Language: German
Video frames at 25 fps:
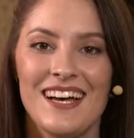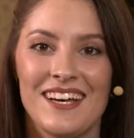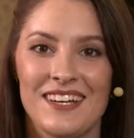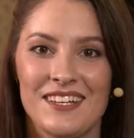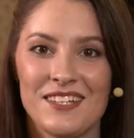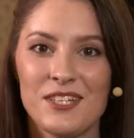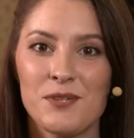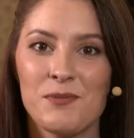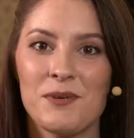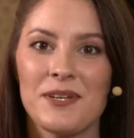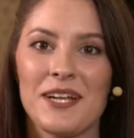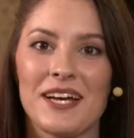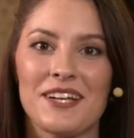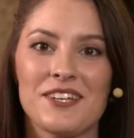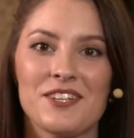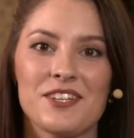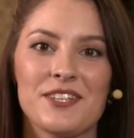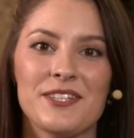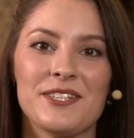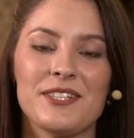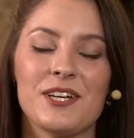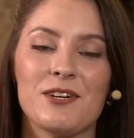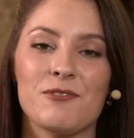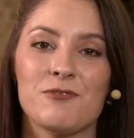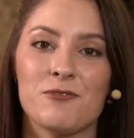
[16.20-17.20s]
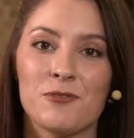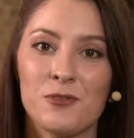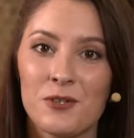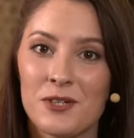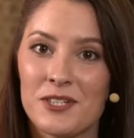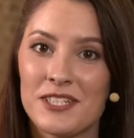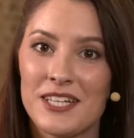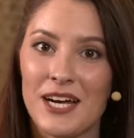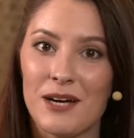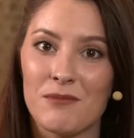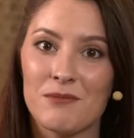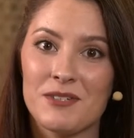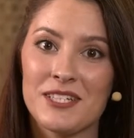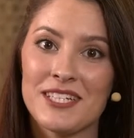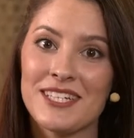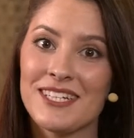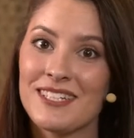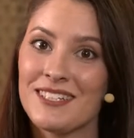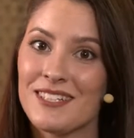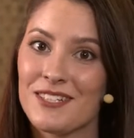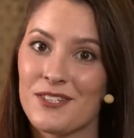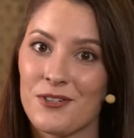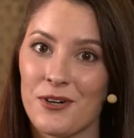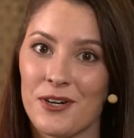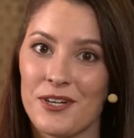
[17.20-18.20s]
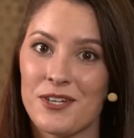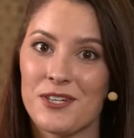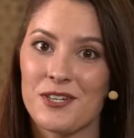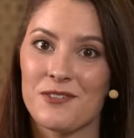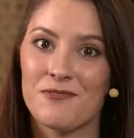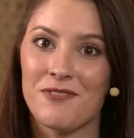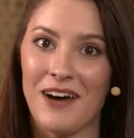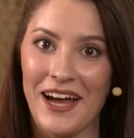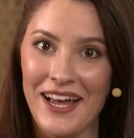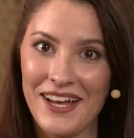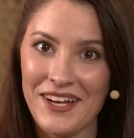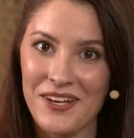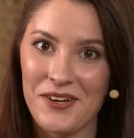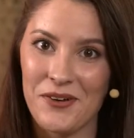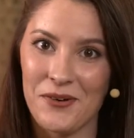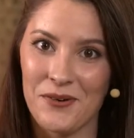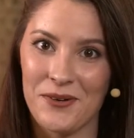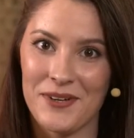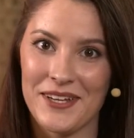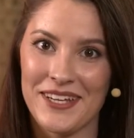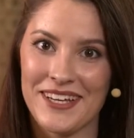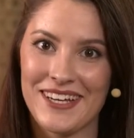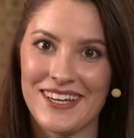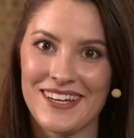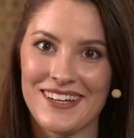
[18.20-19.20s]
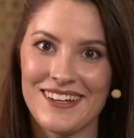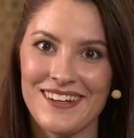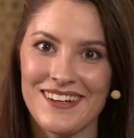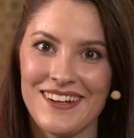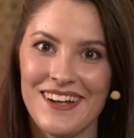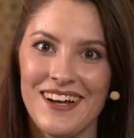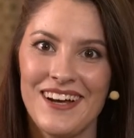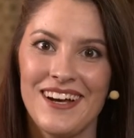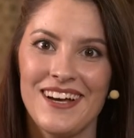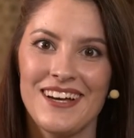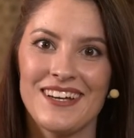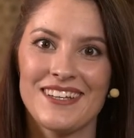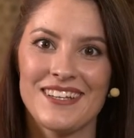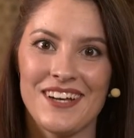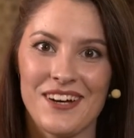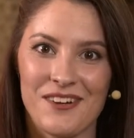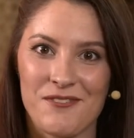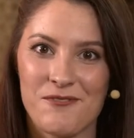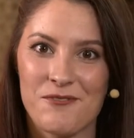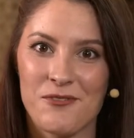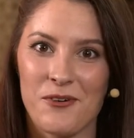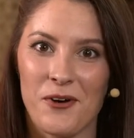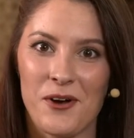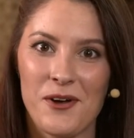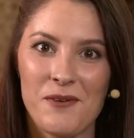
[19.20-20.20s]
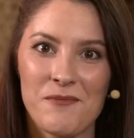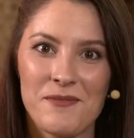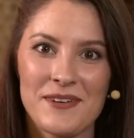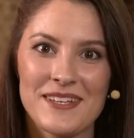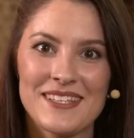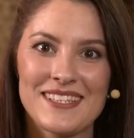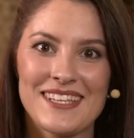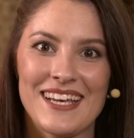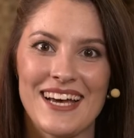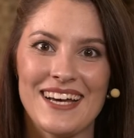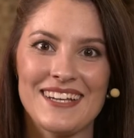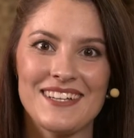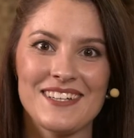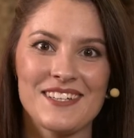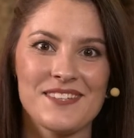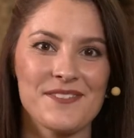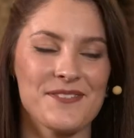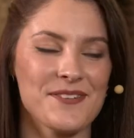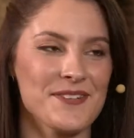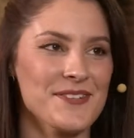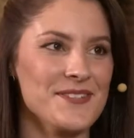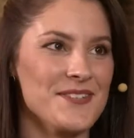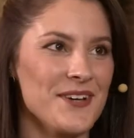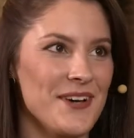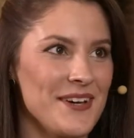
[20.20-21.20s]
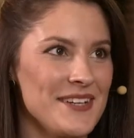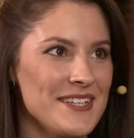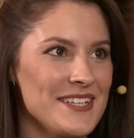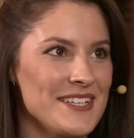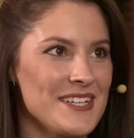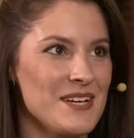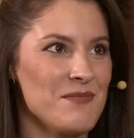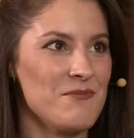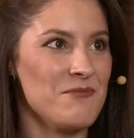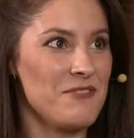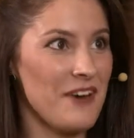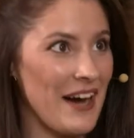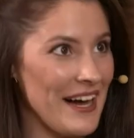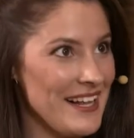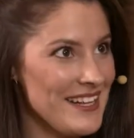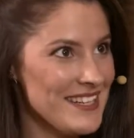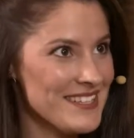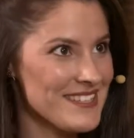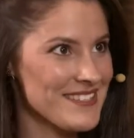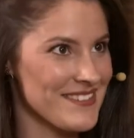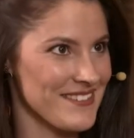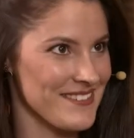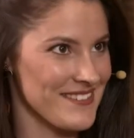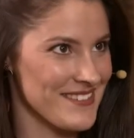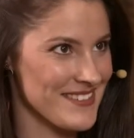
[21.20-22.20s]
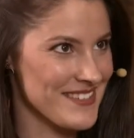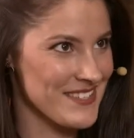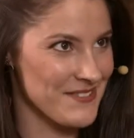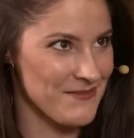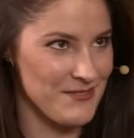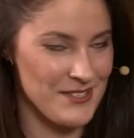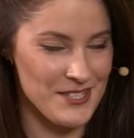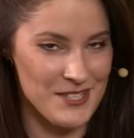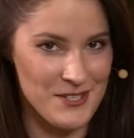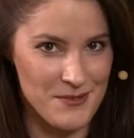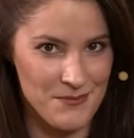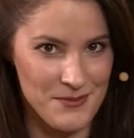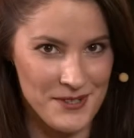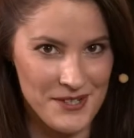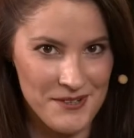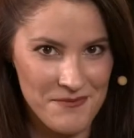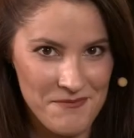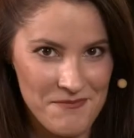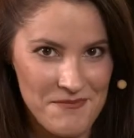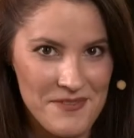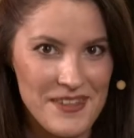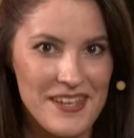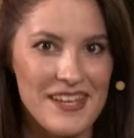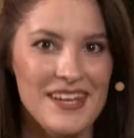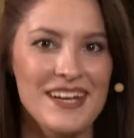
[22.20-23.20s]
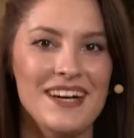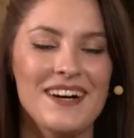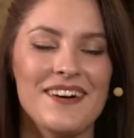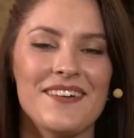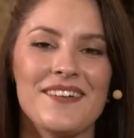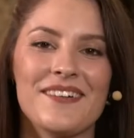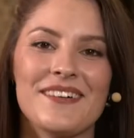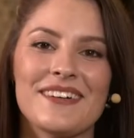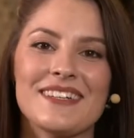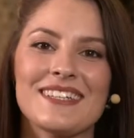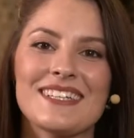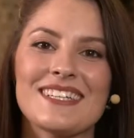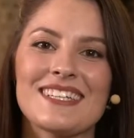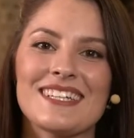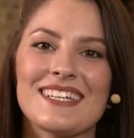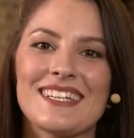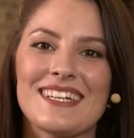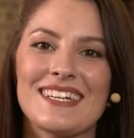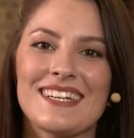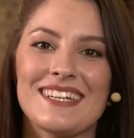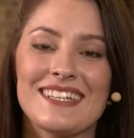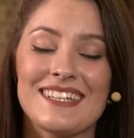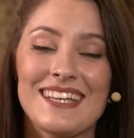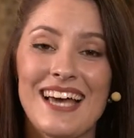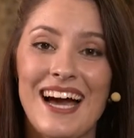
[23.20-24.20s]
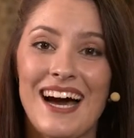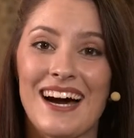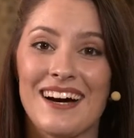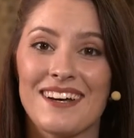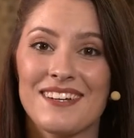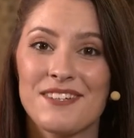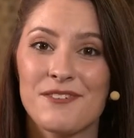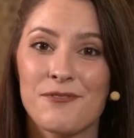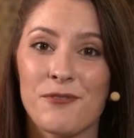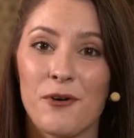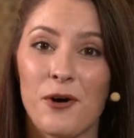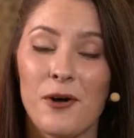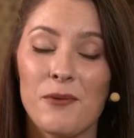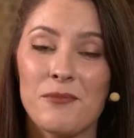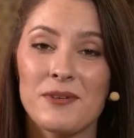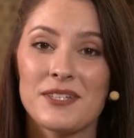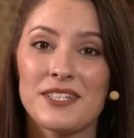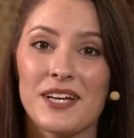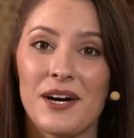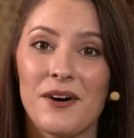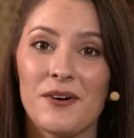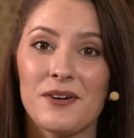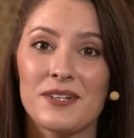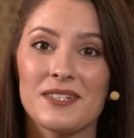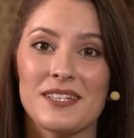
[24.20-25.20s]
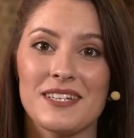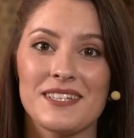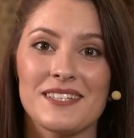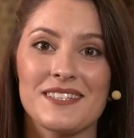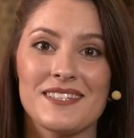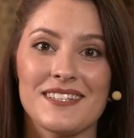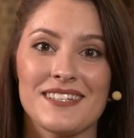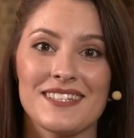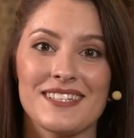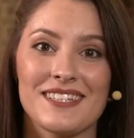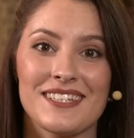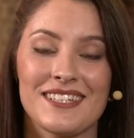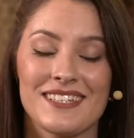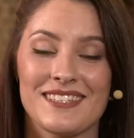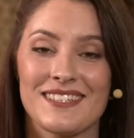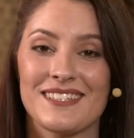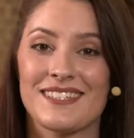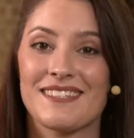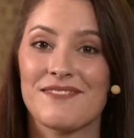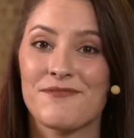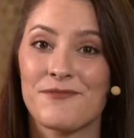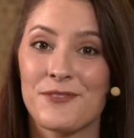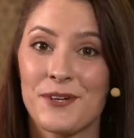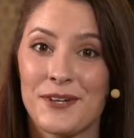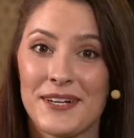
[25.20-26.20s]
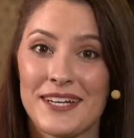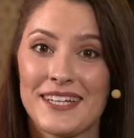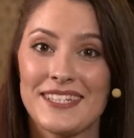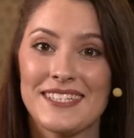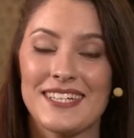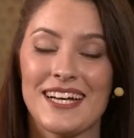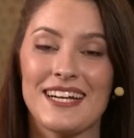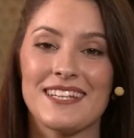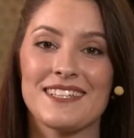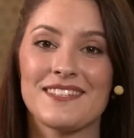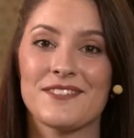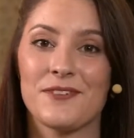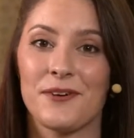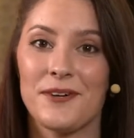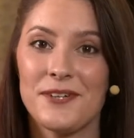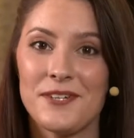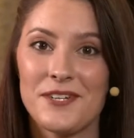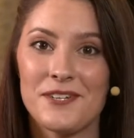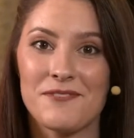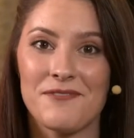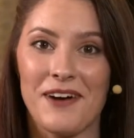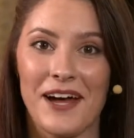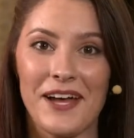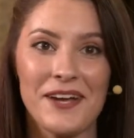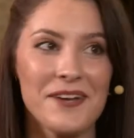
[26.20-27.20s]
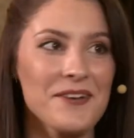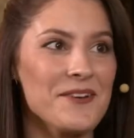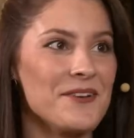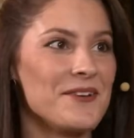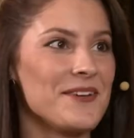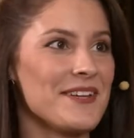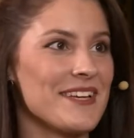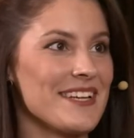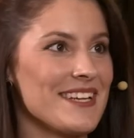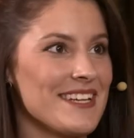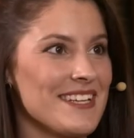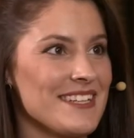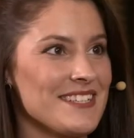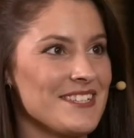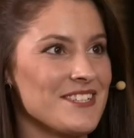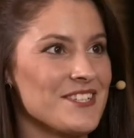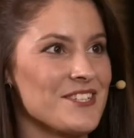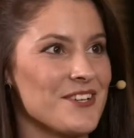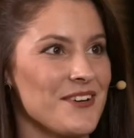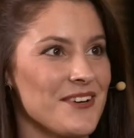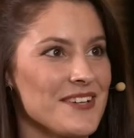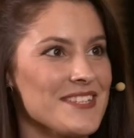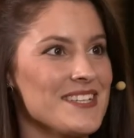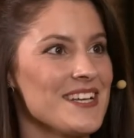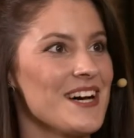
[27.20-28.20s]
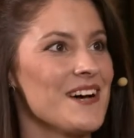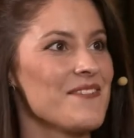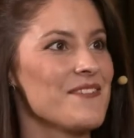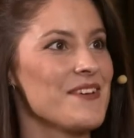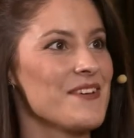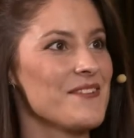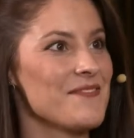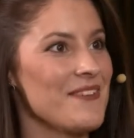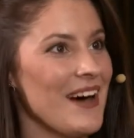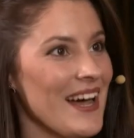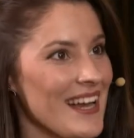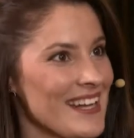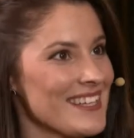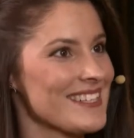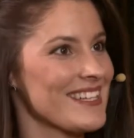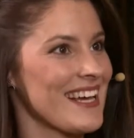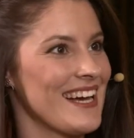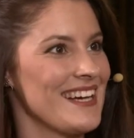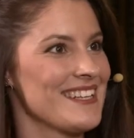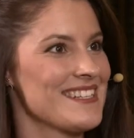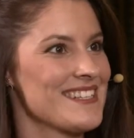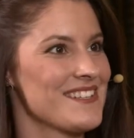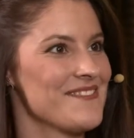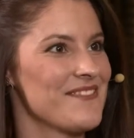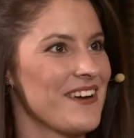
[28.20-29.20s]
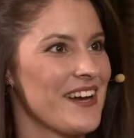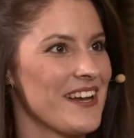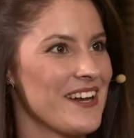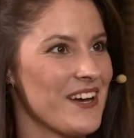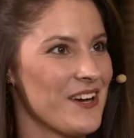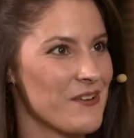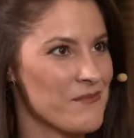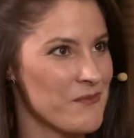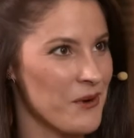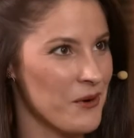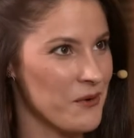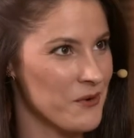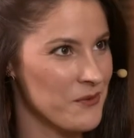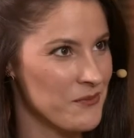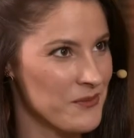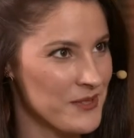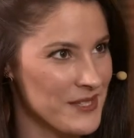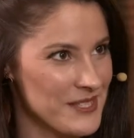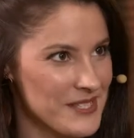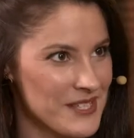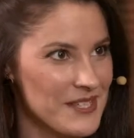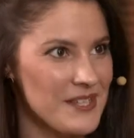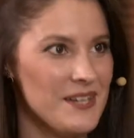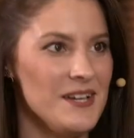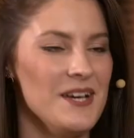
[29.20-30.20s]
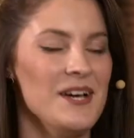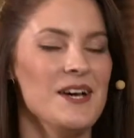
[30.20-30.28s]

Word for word: Ich bin Angelina Vogt, die amtierende deutsche Weinkönigin. Ja, und freue mich sehr, dass wir uns heute der Pfalz uns widmen. Und äh, ja, ich freue mich auch, dass ich jetzt wirklich als deutsche Weinkönigin hier die Chance habe, eben alle 13 Weinanbaugebiete